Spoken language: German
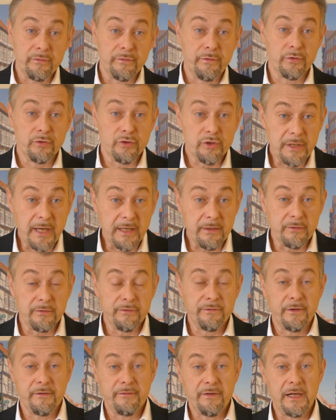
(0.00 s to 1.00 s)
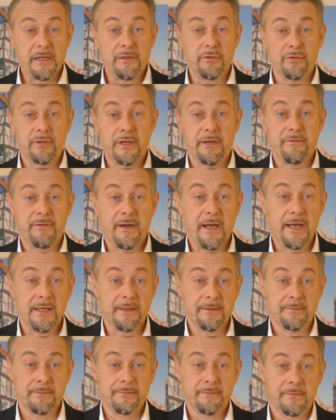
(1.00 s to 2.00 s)
von Stadt und Verwaltung
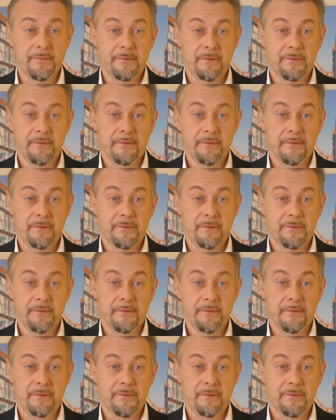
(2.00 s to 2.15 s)
erwarten?